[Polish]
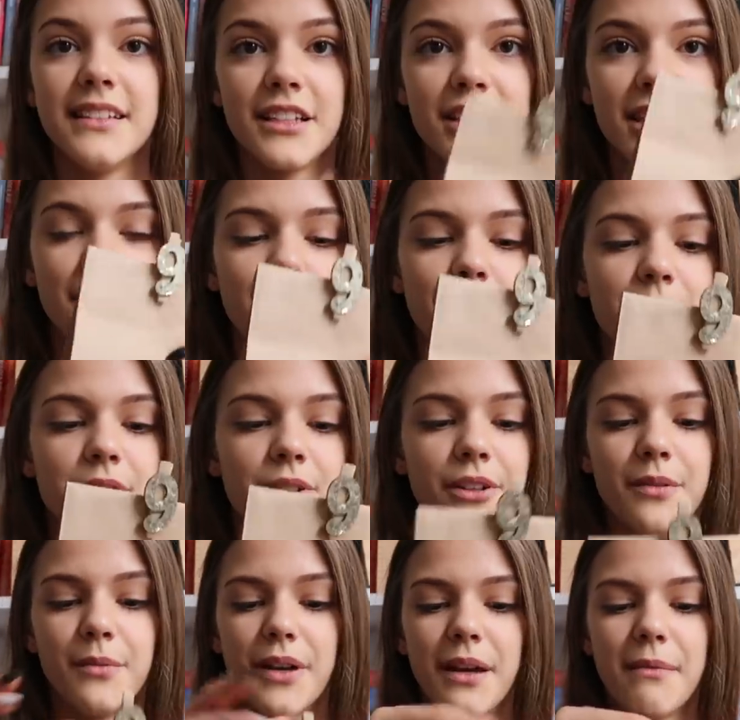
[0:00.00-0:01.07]
Zaczniemy może
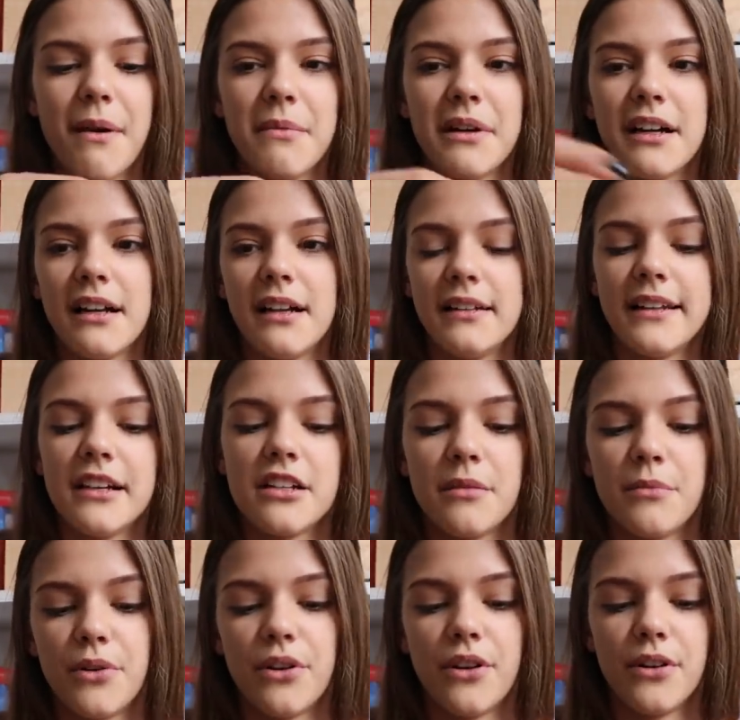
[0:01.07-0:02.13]
od mojej mamy kalendarza,
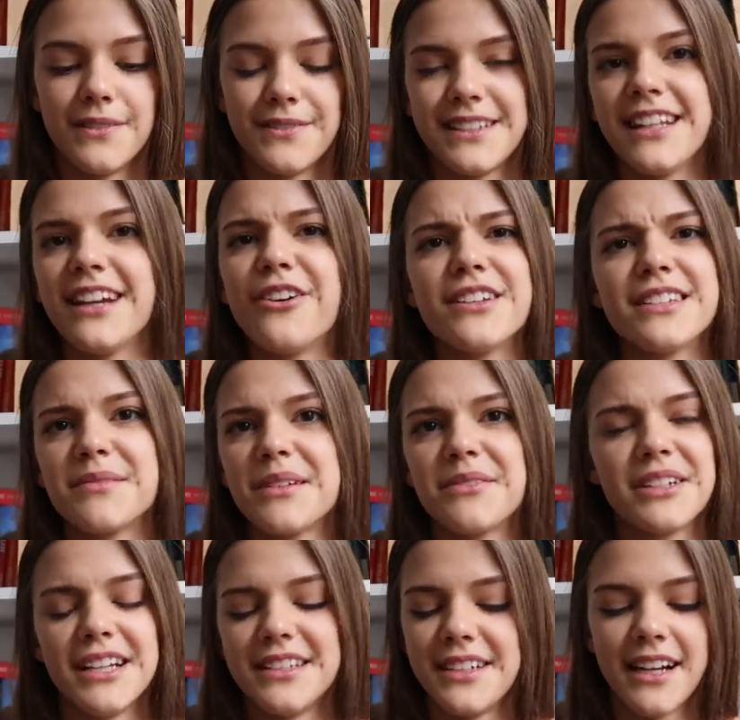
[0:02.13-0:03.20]
bo z niego jestem
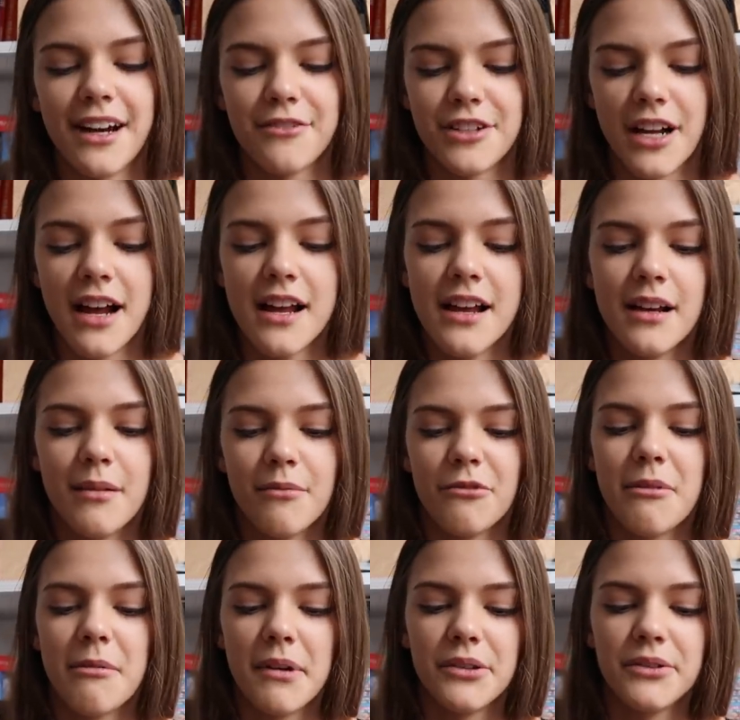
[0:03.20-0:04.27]
zawsze najciekawsza, bo
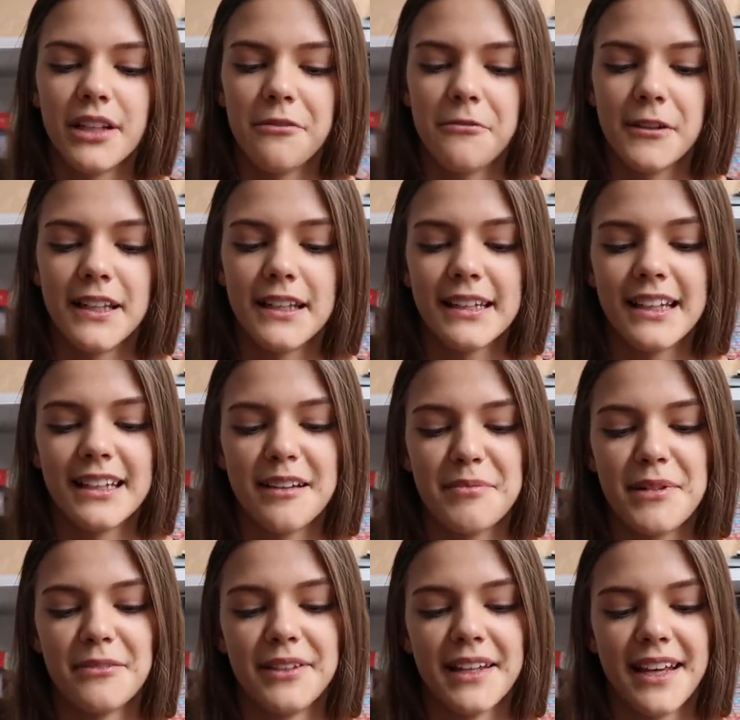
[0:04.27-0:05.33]
mama tutaj wkłada takie
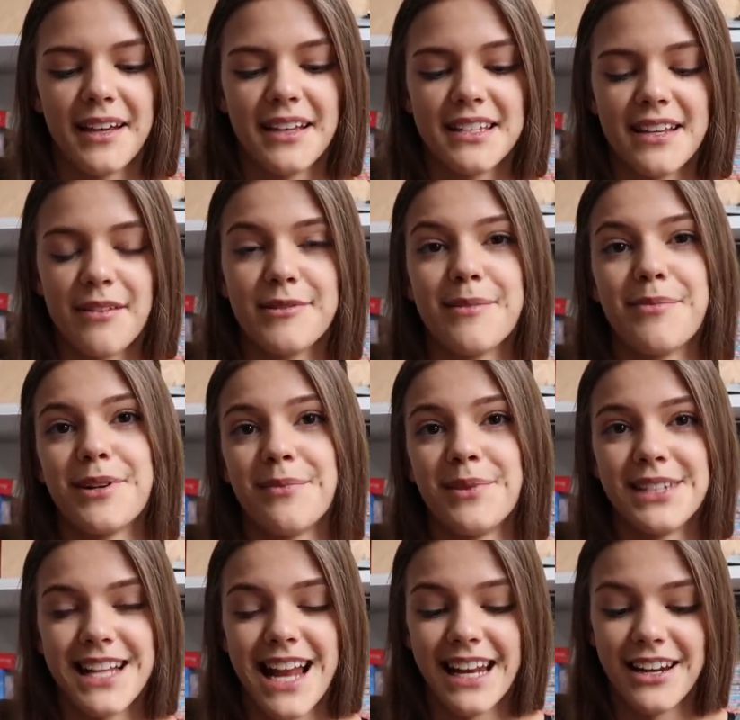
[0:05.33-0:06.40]
naprawdę zawsze
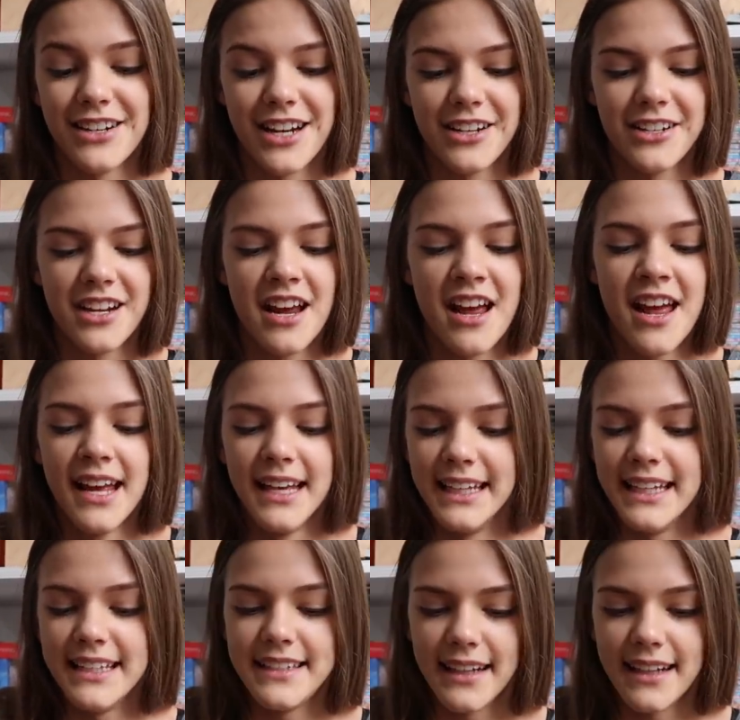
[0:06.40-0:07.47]
przemyślane rzeczy
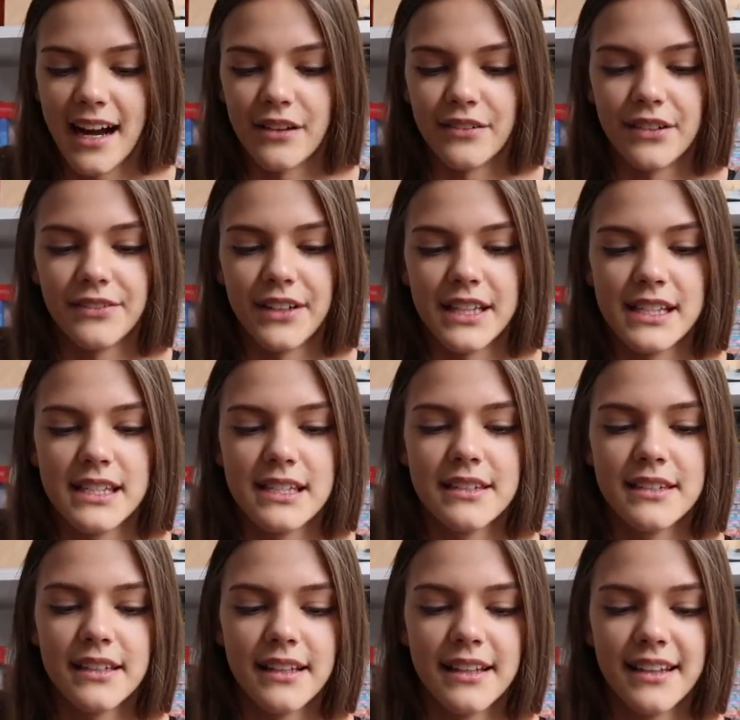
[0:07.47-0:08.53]
i ciekawe, więc
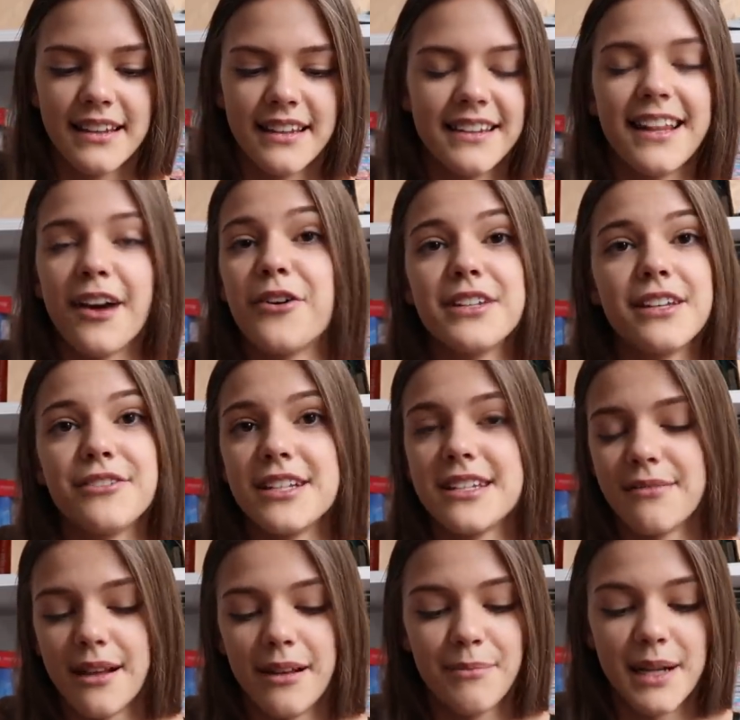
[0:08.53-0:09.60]
tego zawsze
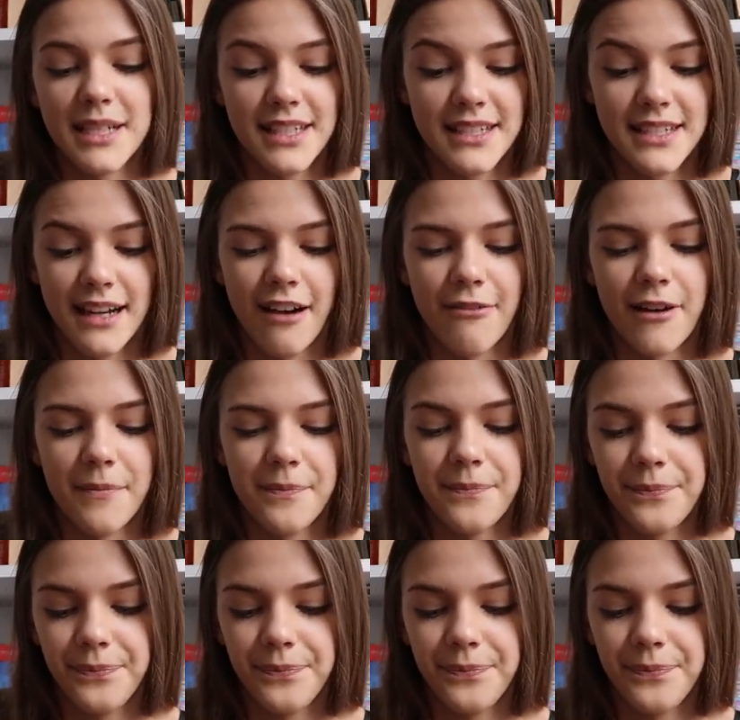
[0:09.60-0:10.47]
jestem najbardziej ciekawa.